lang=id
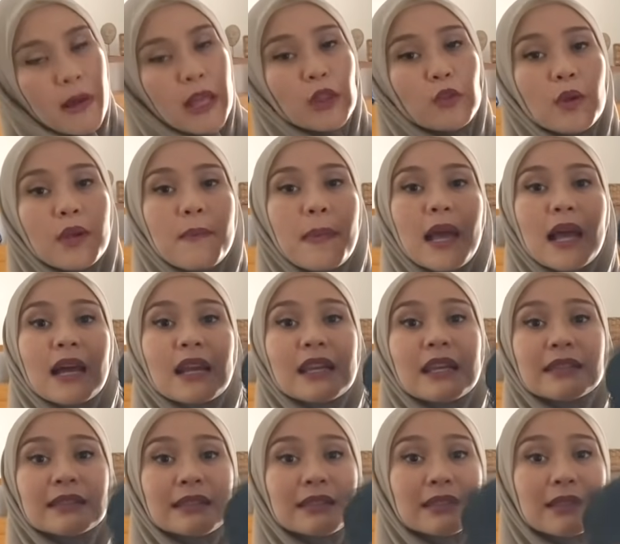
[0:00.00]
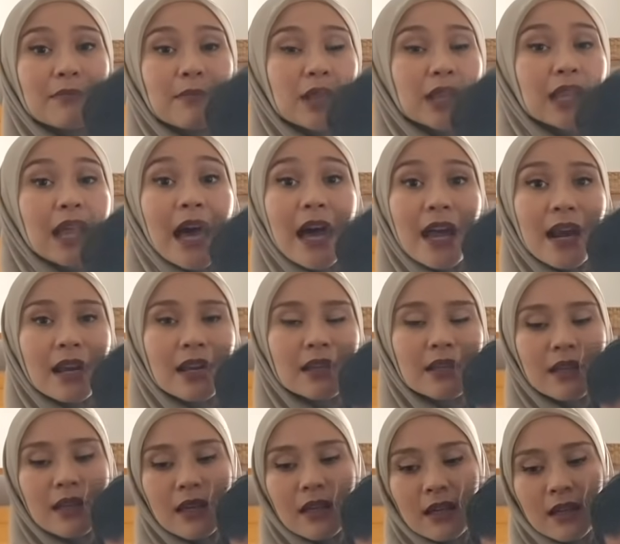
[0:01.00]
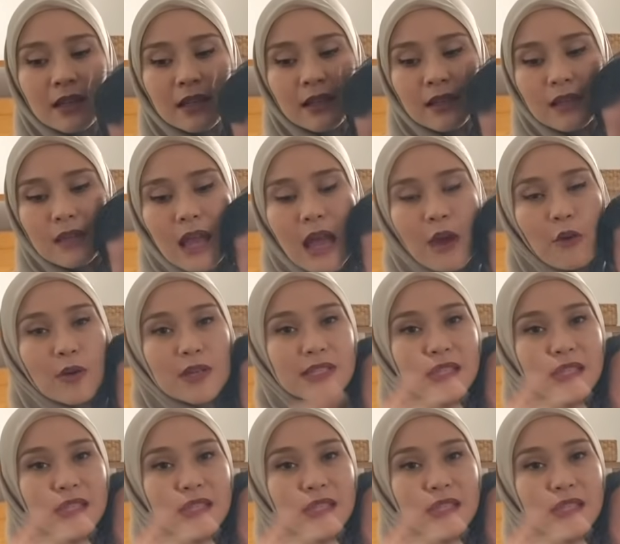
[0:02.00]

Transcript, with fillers: bantuin pegang dia sebentar aku